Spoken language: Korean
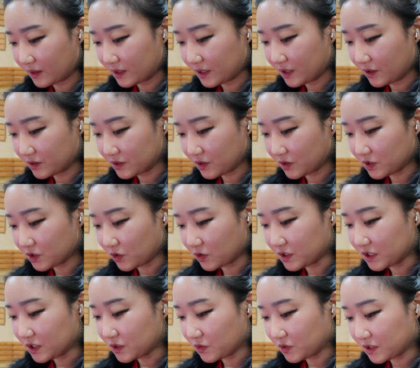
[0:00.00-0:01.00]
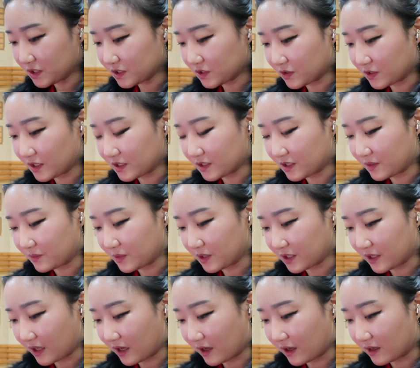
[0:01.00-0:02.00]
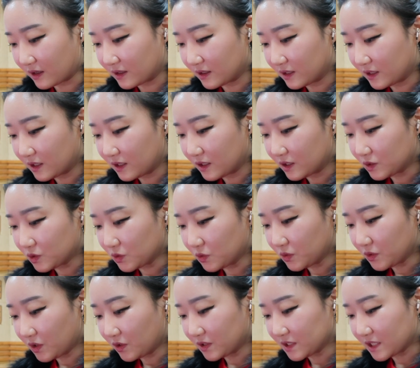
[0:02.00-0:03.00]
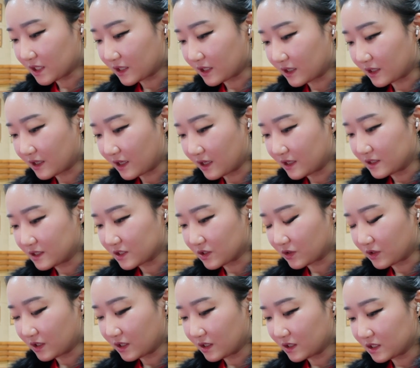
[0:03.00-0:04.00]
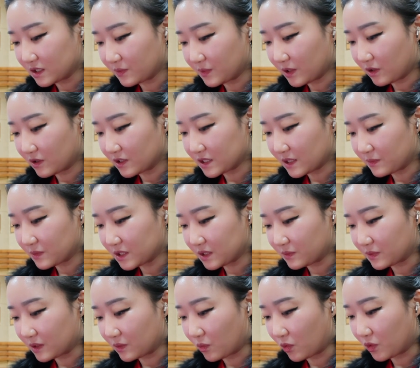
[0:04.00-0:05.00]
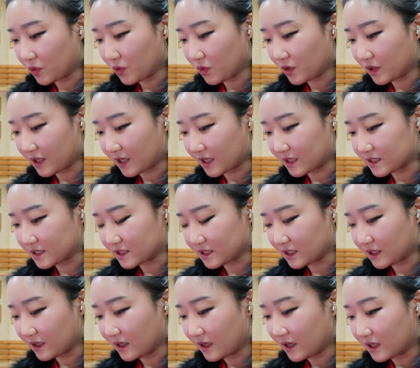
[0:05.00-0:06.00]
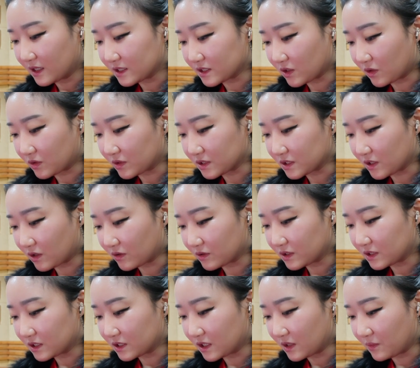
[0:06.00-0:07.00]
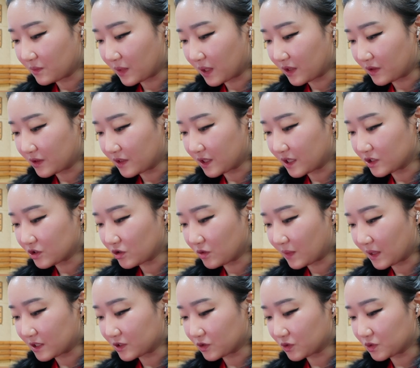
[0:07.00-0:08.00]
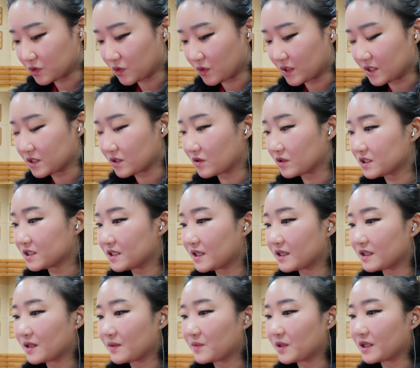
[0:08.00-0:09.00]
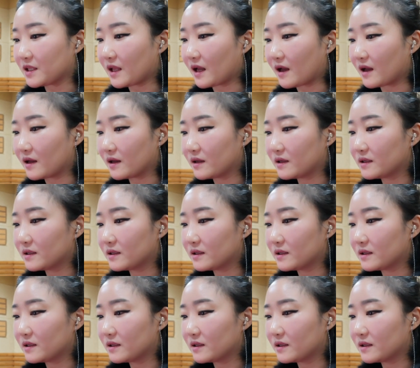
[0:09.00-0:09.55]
이어서 전시 소식 전해드립니다. 조은경 작가 개인전이 11월 30일 목요일까지 정선 그린바위 예술발전소에서 진행됩니다.